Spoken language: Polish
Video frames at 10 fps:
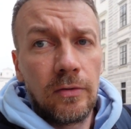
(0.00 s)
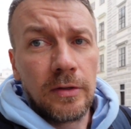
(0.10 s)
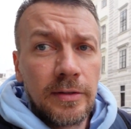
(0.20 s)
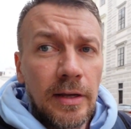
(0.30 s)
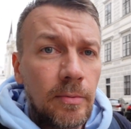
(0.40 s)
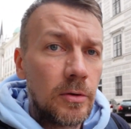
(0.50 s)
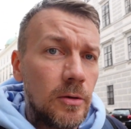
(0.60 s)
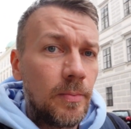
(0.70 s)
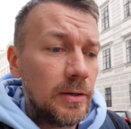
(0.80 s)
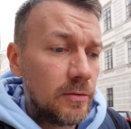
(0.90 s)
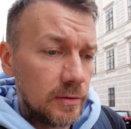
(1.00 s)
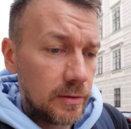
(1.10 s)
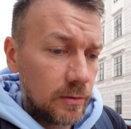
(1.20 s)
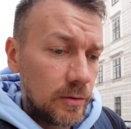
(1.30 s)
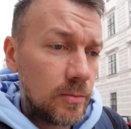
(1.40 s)
więc tak, proszę Państwa,
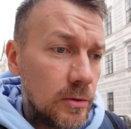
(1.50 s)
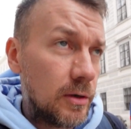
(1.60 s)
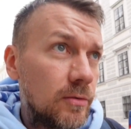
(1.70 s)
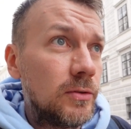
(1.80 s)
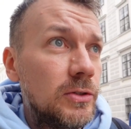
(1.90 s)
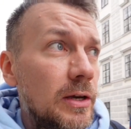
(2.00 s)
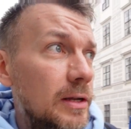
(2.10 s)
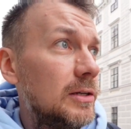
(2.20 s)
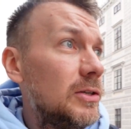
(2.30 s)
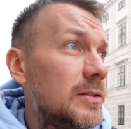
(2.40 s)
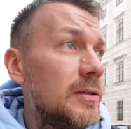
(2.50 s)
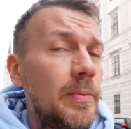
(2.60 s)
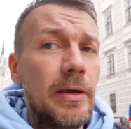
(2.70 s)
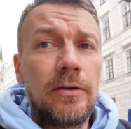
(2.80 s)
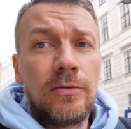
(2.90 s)
znajdujemy się w dzielnicy
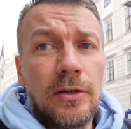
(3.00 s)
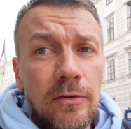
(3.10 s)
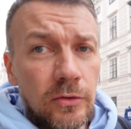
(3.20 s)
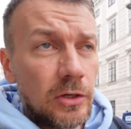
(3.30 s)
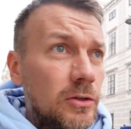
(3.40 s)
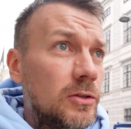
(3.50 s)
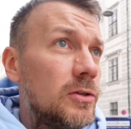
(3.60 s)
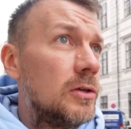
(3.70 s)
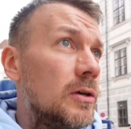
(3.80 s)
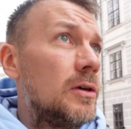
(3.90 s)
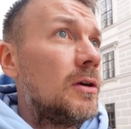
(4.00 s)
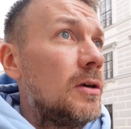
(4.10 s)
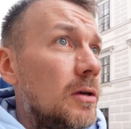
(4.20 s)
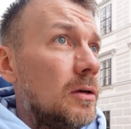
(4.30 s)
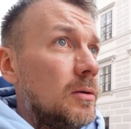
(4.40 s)
pierwszej w części
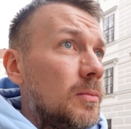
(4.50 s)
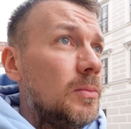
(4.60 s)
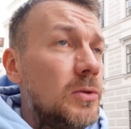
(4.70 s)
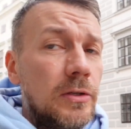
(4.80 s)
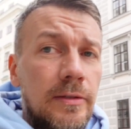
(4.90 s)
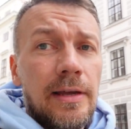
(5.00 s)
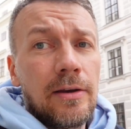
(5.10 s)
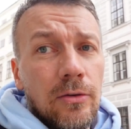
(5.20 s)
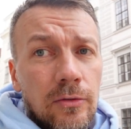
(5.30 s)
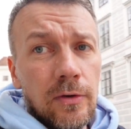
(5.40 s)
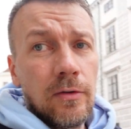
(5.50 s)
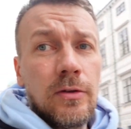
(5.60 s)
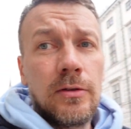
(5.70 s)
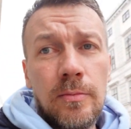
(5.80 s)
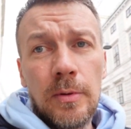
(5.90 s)
ministeriów, a
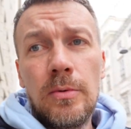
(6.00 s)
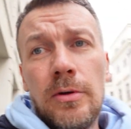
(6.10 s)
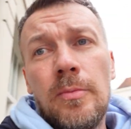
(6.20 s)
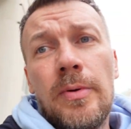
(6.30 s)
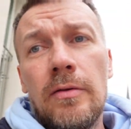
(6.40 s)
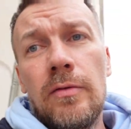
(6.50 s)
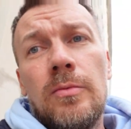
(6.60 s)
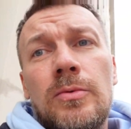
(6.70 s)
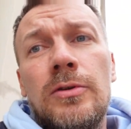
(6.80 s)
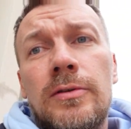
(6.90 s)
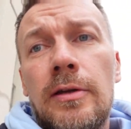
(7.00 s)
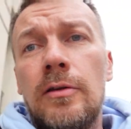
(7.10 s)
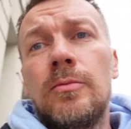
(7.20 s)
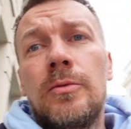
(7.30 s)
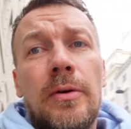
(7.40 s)
więc po mojej prawej
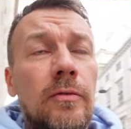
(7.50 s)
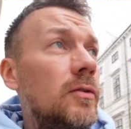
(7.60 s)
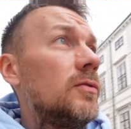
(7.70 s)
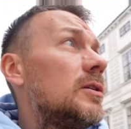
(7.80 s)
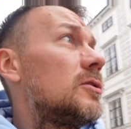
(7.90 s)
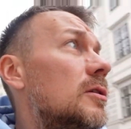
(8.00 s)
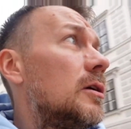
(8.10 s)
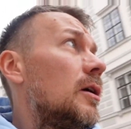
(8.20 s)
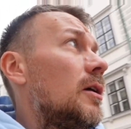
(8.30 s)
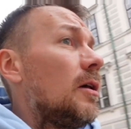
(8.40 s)
Ministerium Spraw Wewnętrznych,